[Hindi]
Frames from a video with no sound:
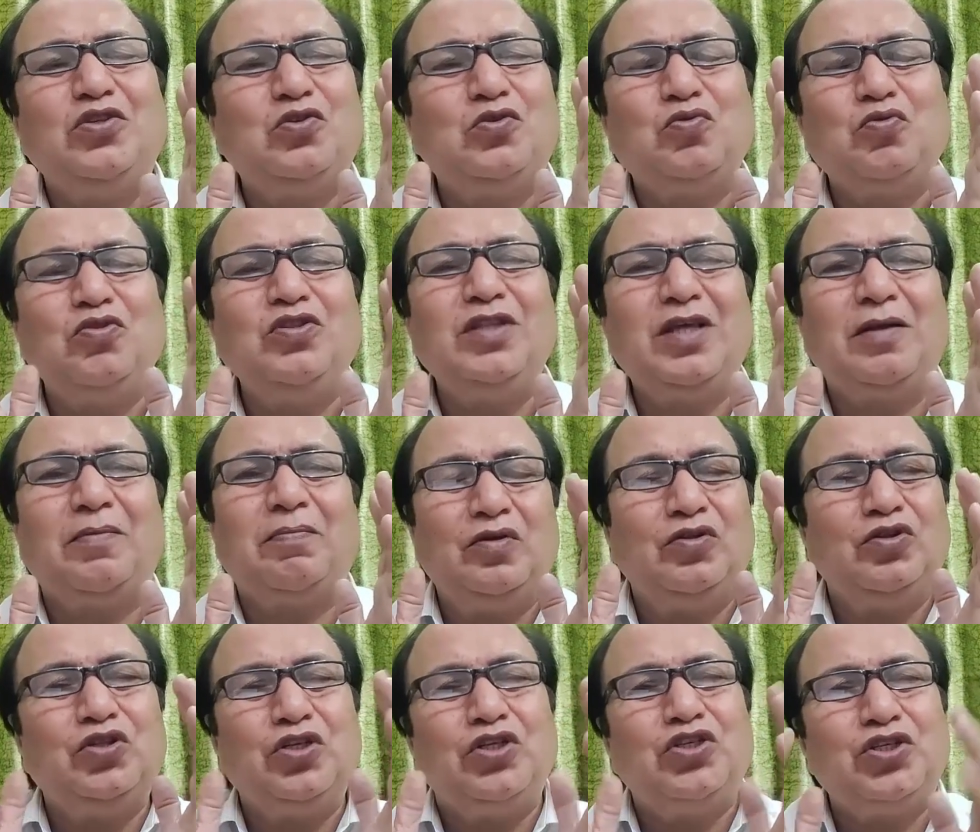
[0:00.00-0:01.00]
ही सुंदर
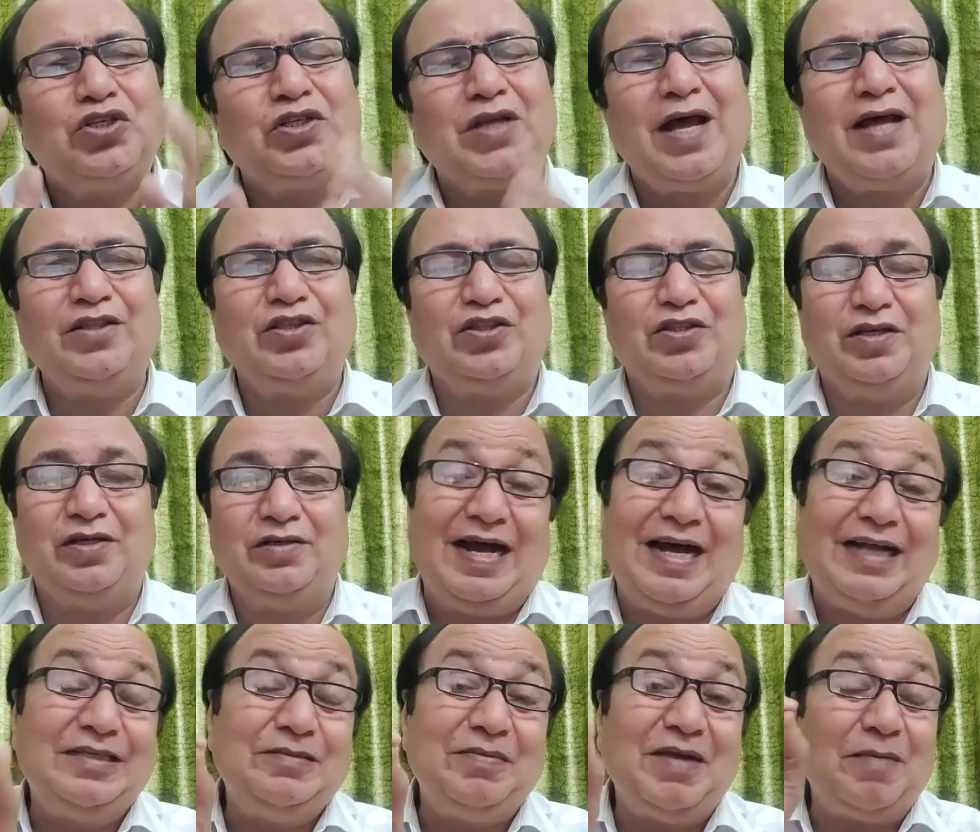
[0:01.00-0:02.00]
दृष्टांत
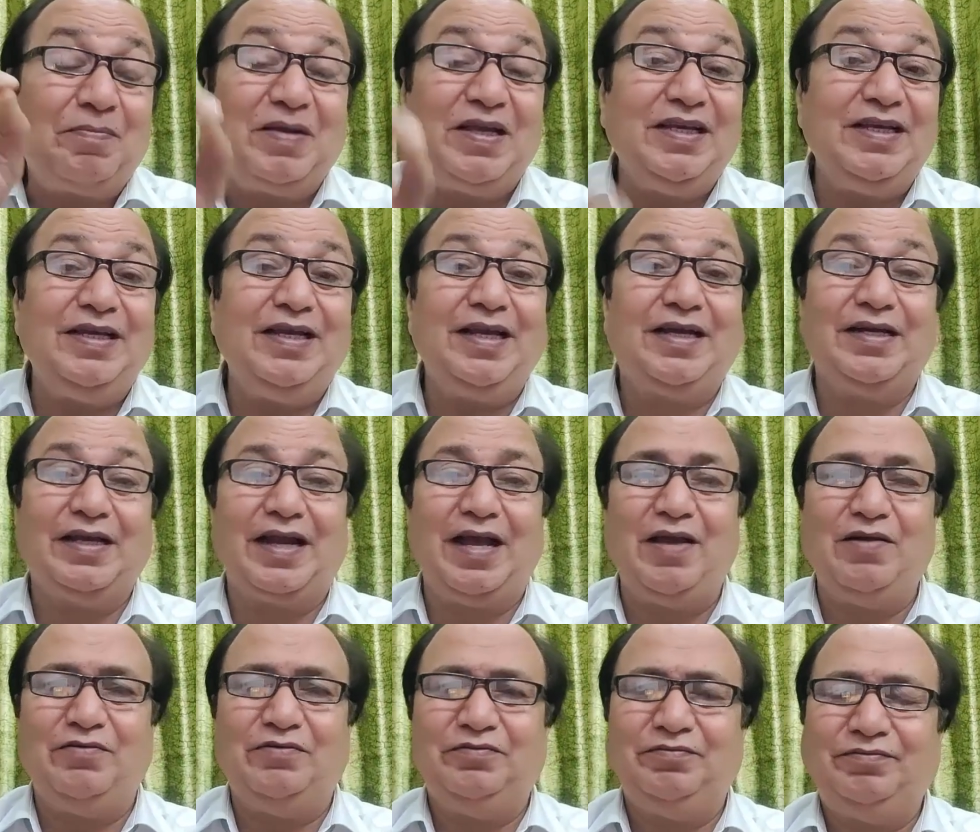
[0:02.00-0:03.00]
आज मैं आपके लिए लेकर आया
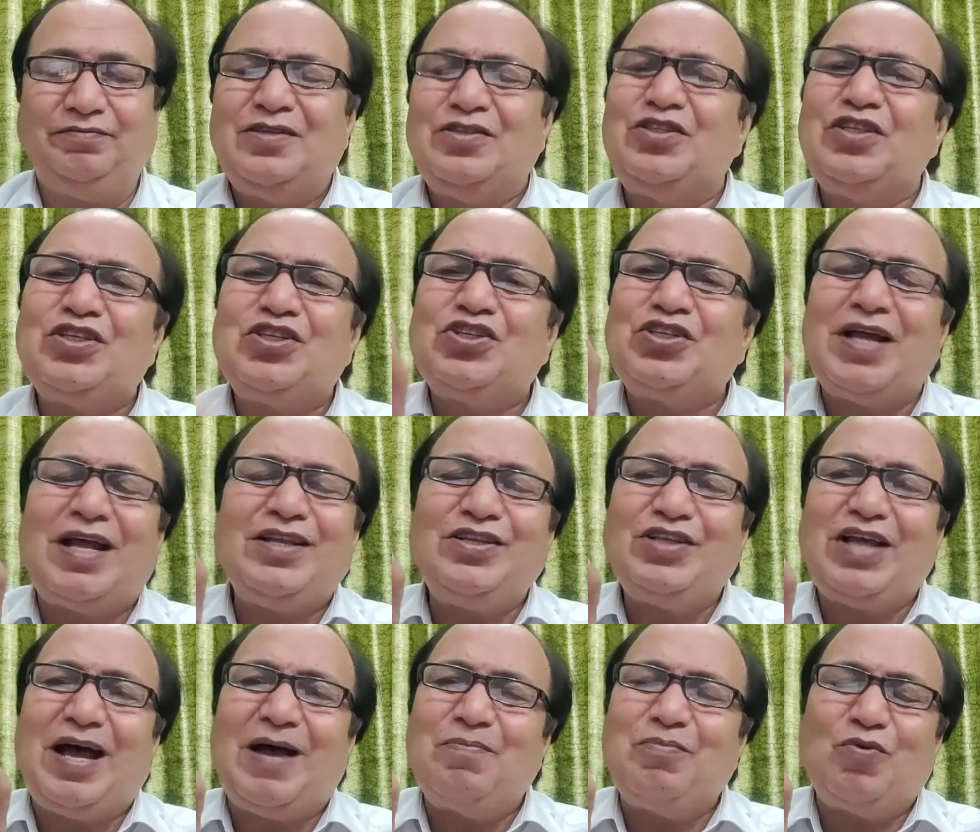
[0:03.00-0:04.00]
हूँ
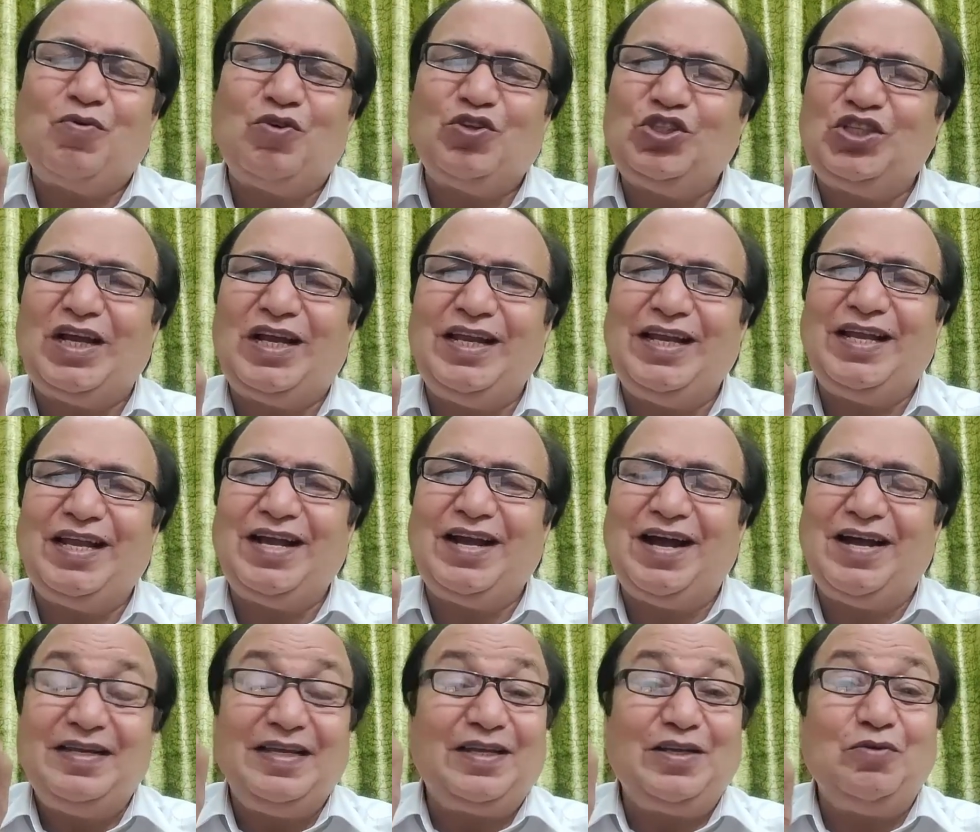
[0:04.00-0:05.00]
दृष्टांत आपको अच्छा
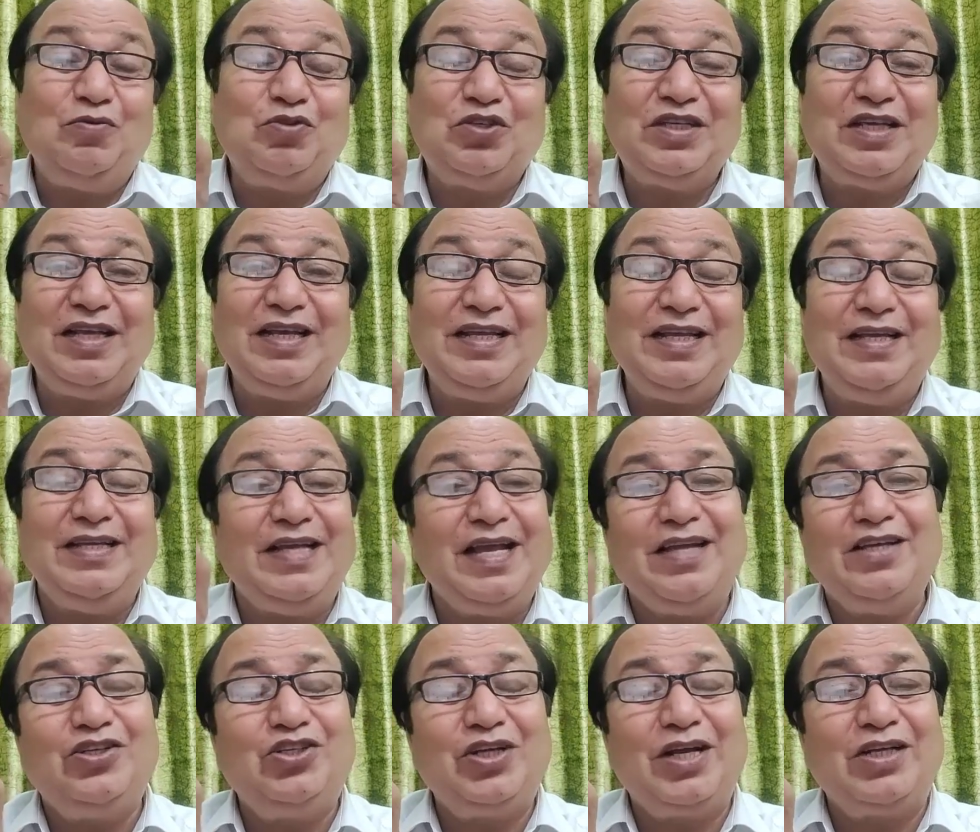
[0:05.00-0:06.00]
लगेगा लेकिन उसके लिए
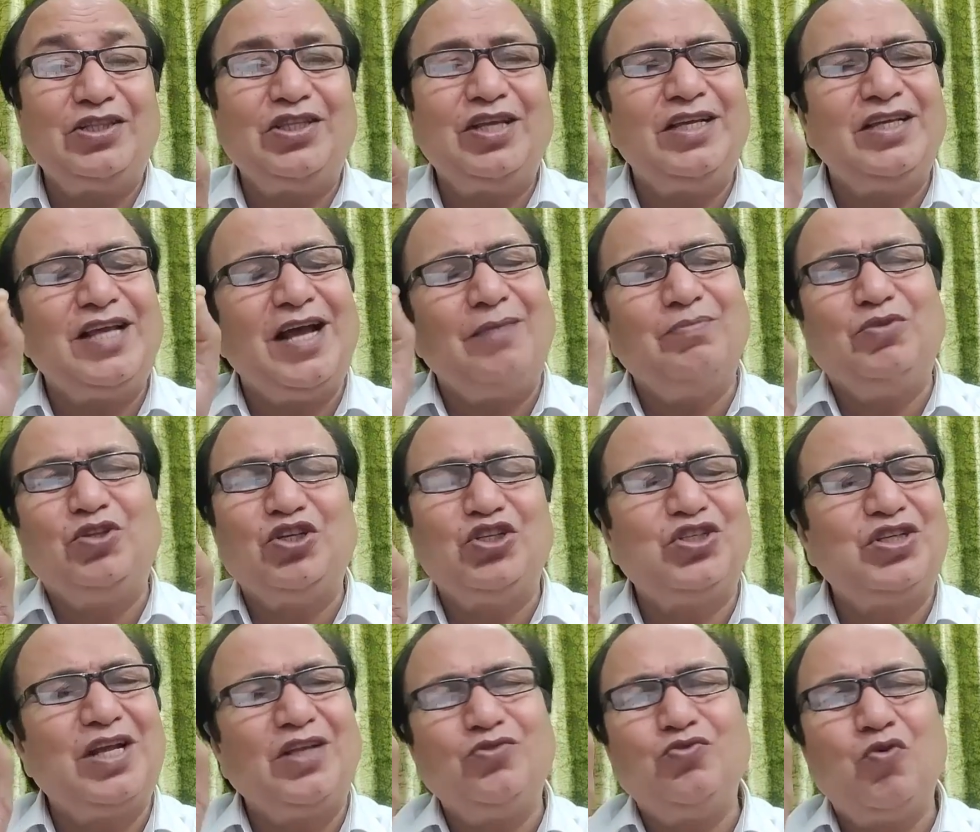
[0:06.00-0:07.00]
यही शर्त है कि आप
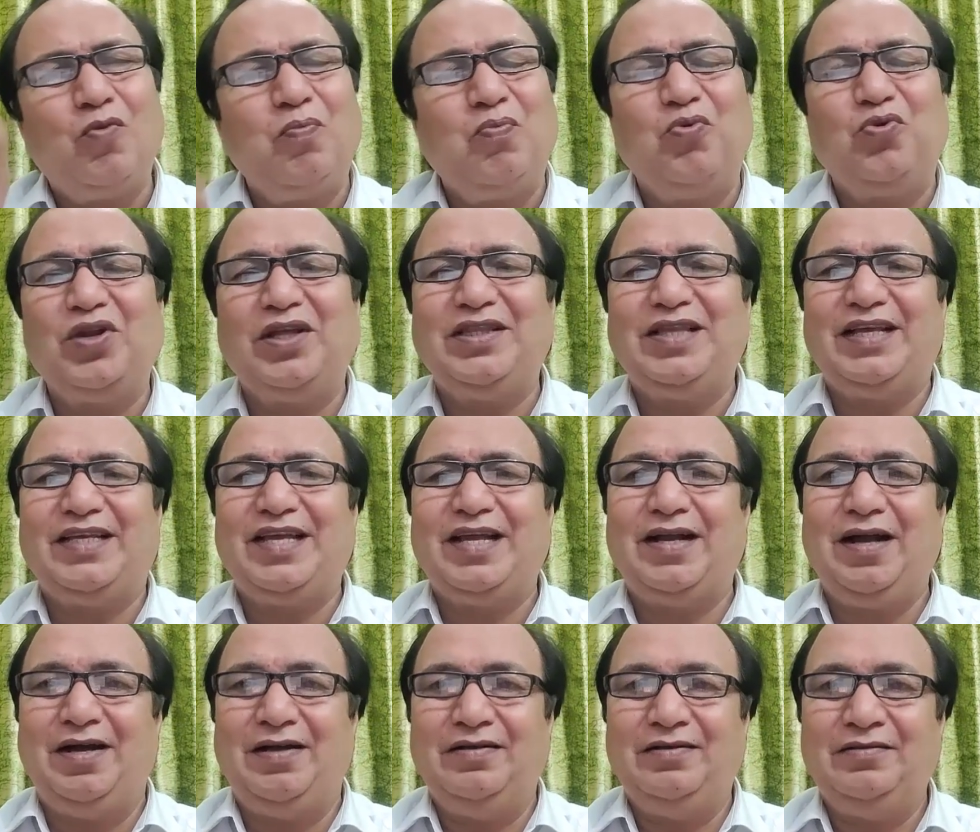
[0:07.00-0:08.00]
दृष्टांत को पूरा
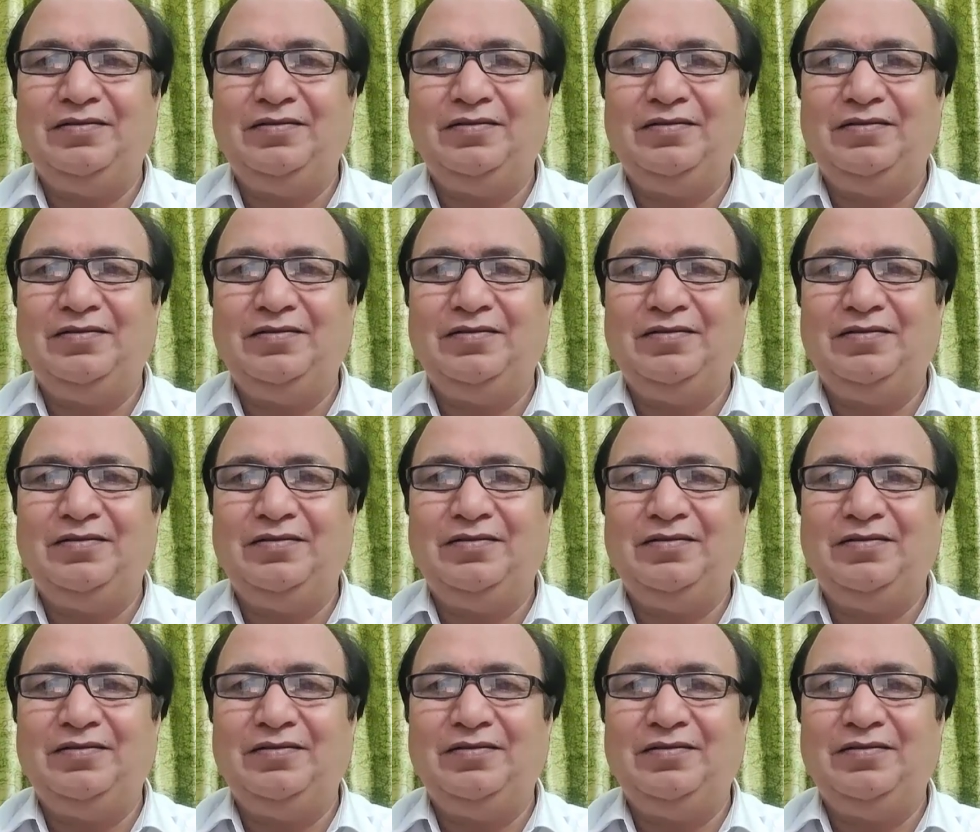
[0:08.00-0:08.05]
देखेगा